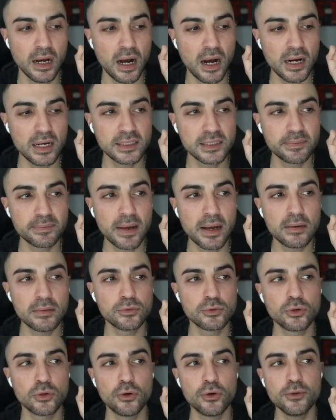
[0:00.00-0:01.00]
Artık ben
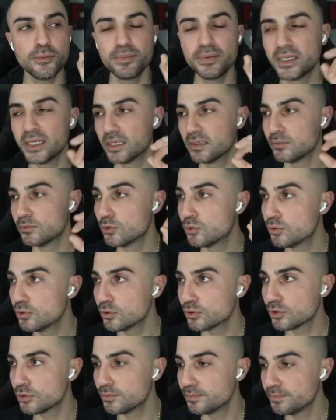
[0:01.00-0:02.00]
burada oyun planımı
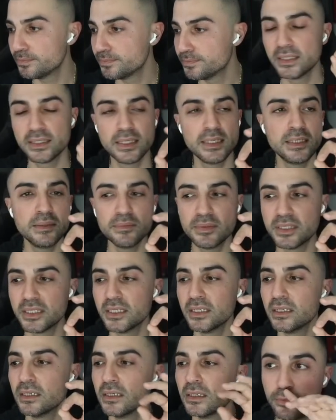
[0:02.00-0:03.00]
kurdum. Dedim
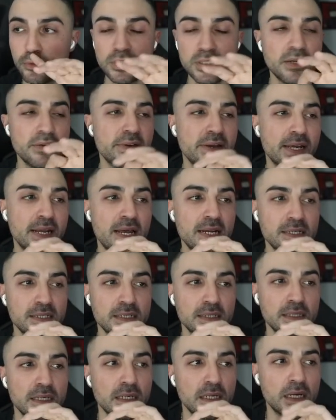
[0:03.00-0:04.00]
ki bu
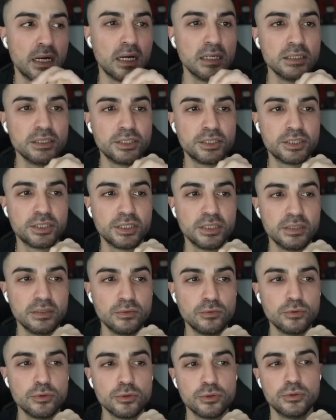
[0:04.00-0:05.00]
seviyeler alış
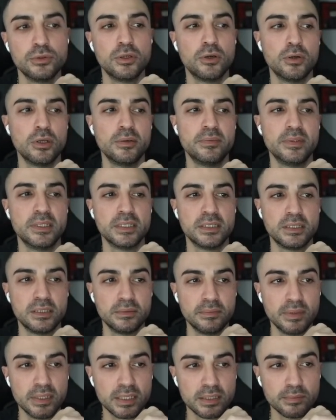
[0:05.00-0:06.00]
için uygun
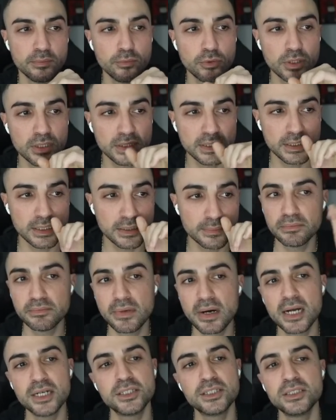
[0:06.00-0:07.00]
olabilir. Bakın burası
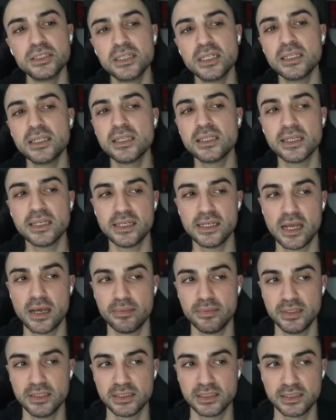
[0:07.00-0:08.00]
marjinde de
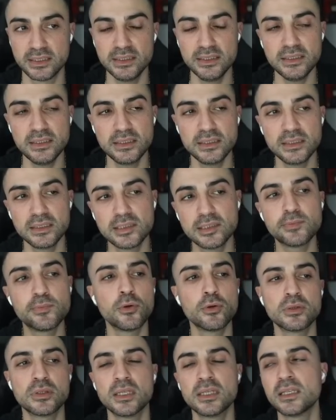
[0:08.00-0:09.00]
deneyebilirsiniz.
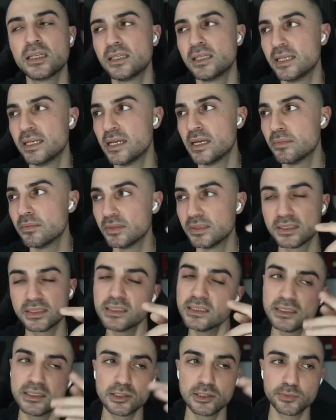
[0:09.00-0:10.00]
Spot'ta da
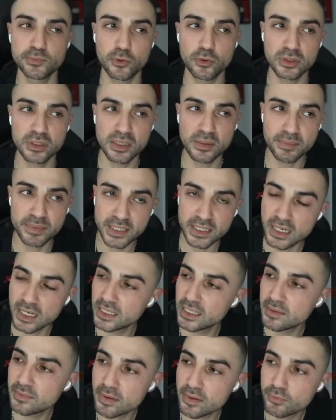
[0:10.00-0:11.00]
deneyebilirsiniz. Spot'ta bir
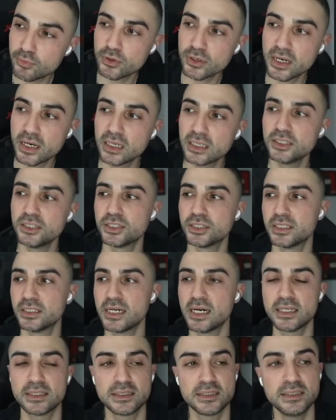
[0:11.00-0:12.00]
kademe buraya alış
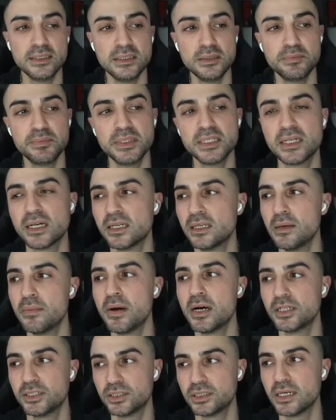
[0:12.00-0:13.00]
girersiniz. Bir
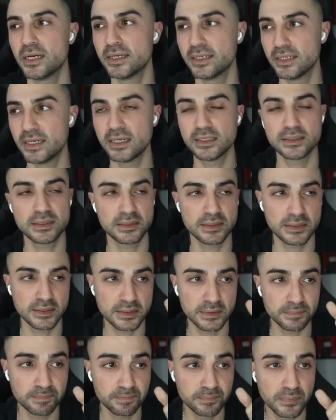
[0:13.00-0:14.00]
kademe aşağı
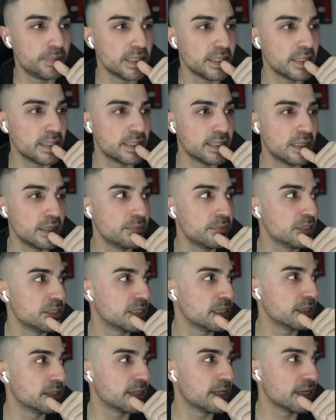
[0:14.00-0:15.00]
girersiniz. Peki
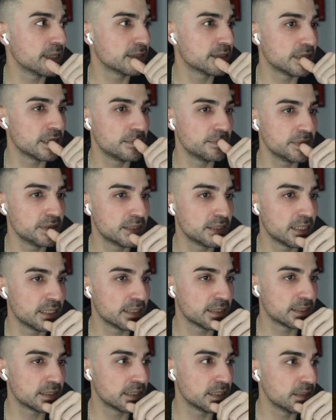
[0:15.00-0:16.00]
gidebileceği dirençlerimiz
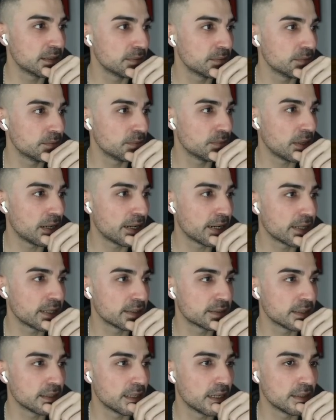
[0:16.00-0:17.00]
neresi?
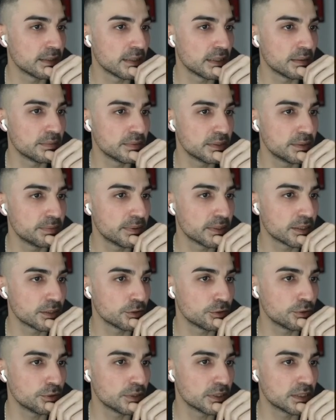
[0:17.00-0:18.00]
Hareket alanlarımız. Bakın
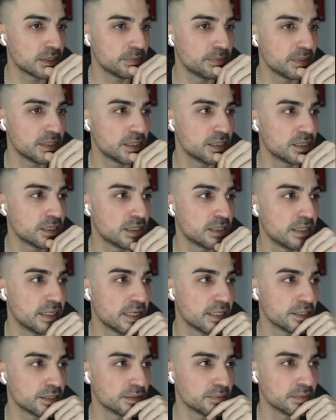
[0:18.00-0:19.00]
şurası birinci
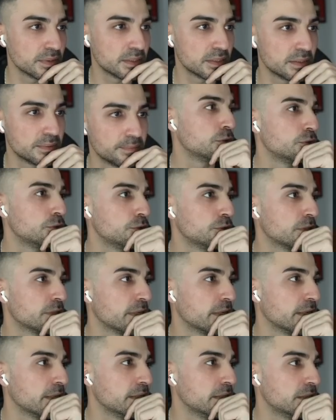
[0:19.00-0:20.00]
direncimiz.
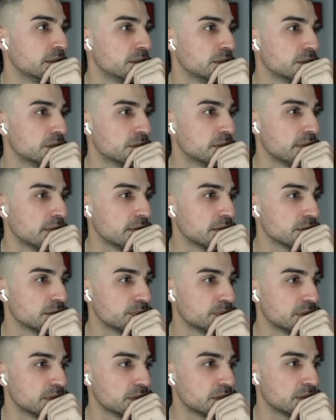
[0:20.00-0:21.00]
Şuraya ikinci
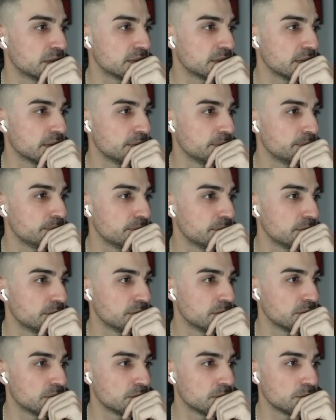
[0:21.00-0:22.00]
direncimizi çizelim.
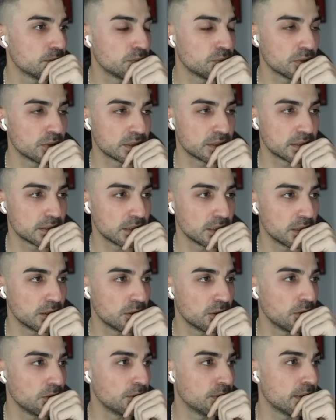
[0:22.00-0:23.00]
Burası da
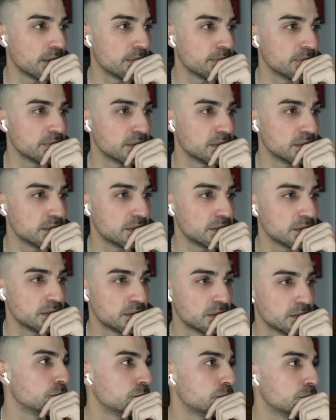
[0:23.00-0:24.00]
önemlidir.
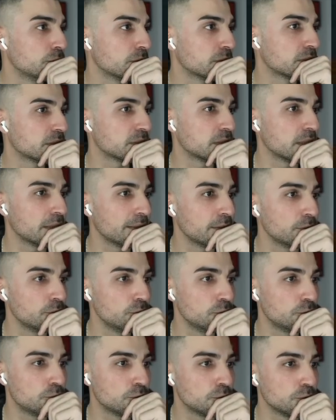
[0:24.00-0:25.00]
Şurası da
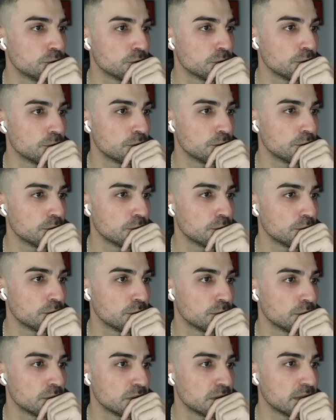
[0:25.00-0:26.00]
üçüncü
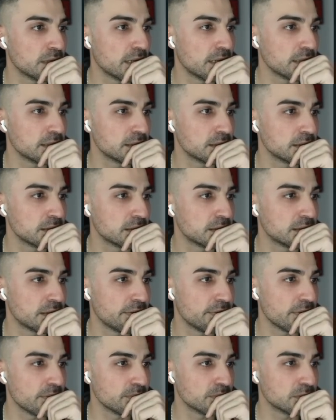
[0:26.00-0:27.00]
direnç
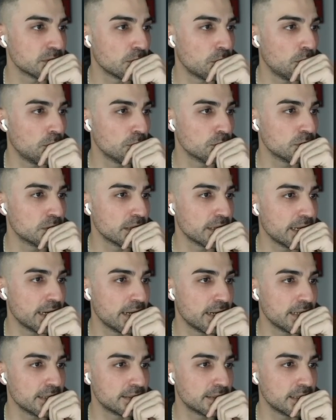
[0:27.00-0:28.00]
seviyemiz. Oldu da
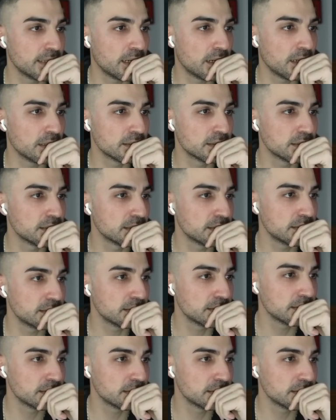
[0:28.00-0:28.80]
GRT'yi aldınız.